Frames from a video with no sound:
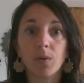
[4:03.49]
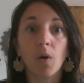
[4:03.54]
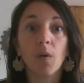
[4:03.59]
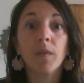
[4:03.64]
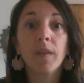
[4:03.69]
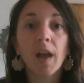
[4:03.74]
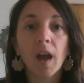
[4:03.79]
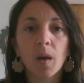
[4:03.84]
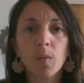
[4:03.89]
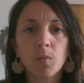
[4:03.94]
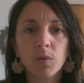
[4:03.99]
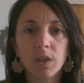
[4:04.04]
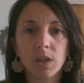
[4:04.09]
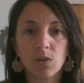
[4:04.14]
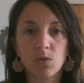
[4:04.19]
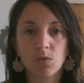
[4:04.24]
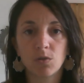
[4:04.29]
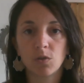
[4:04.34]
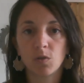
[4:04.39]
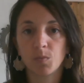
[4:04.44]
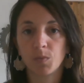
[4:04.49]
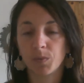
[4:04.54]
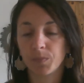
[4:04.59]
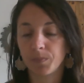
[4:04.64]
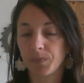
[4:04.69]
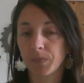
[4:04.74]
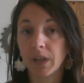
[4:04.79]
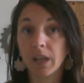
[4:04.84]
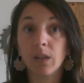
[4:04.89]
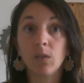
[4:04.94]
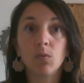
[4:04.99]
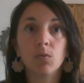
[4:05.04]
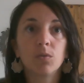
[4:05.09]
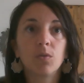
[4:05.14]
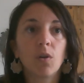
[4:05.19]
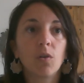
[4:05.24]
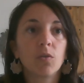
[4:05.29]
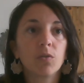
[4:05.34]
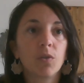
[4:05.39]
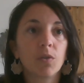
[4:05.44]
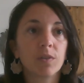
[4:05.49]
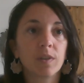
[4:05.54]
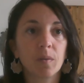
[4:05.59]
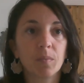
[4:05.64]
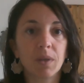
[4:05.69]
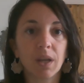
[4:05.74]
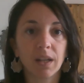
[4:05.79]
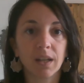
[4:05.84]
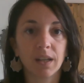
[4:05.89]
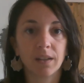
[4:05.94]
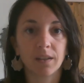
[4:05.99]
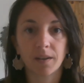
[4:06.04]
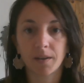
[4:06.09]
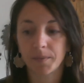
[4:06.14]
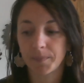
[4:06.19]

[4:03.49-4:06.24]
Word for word: en harmonie justement, et donc dans, dans un bien-être